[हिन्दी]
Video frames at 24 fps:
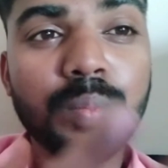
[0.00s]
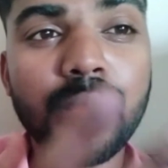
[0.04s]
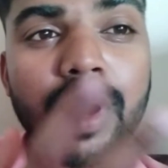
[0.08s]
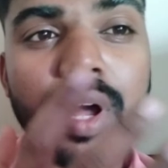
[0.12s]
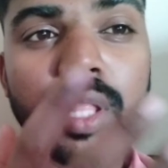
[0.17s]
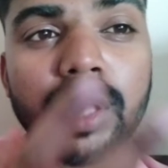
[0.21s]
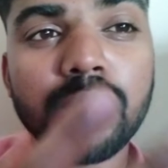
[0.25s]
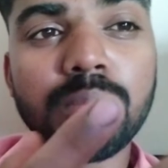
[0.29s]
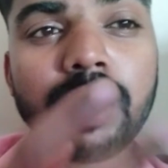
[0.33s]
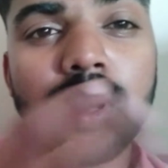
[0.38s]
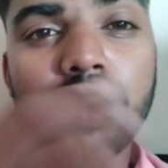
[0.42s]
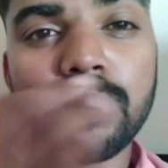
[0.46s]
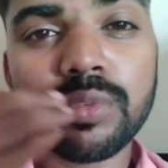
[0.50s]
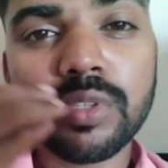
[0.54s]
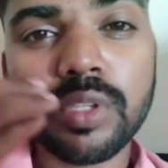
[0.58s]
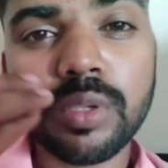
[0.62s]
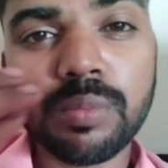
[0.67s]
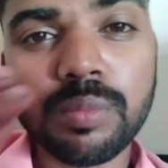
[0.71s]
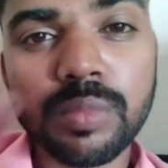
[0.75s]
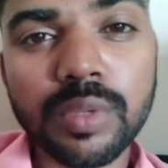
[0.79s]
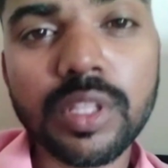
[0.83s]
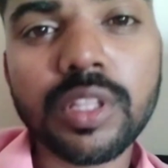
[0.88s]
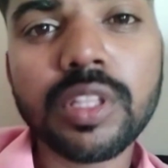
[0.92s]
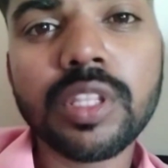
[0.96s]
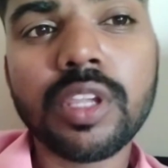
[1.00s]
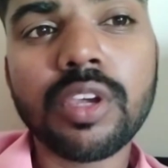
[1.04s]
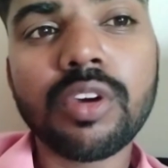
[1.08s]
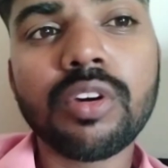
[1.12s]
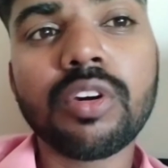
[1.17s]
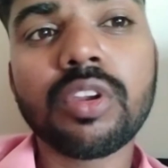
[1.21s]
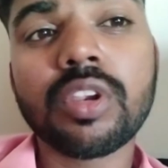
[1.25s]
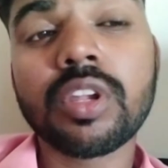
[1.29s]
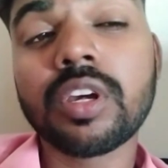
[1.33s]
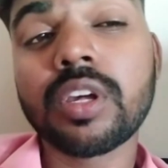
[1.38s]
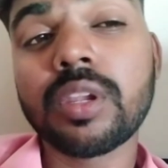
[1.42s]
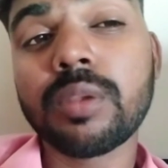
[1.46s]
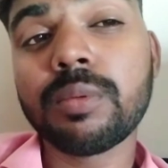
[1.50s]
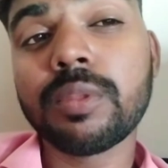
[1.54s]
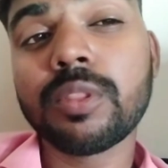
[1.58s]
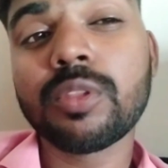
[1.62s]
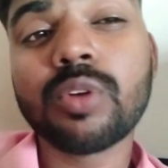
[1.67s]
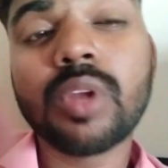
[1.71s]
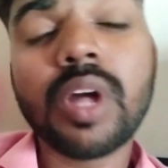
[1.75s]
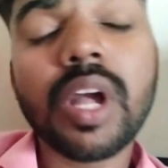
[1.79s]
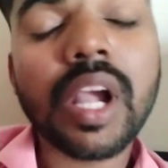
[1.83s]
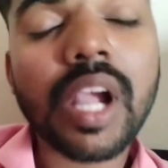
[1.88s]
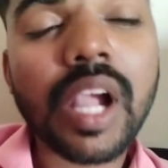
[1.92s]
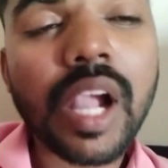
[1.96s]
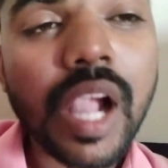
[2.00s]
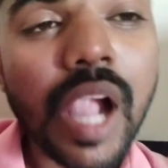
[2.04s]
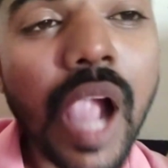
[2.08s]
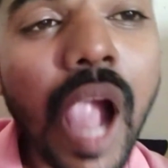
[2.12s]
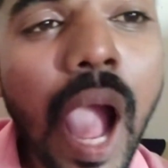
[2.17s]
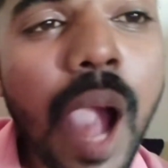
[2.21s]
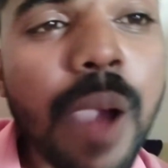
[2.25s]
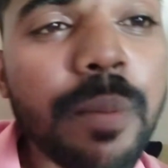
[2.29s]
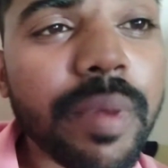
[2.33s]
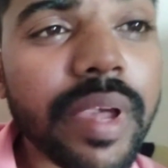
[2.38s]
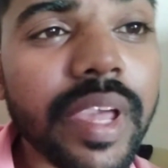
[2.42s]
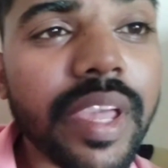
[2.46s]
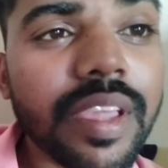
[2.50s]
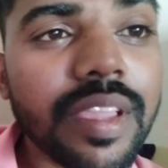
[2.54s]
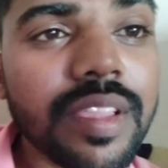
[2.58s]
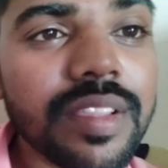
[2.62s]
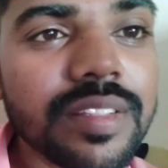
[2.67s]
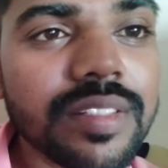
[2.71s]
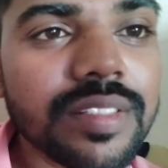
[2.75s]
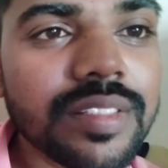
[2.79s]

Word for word: बाद में आपसे मिलते हैं और घर पे थोड़ा काम है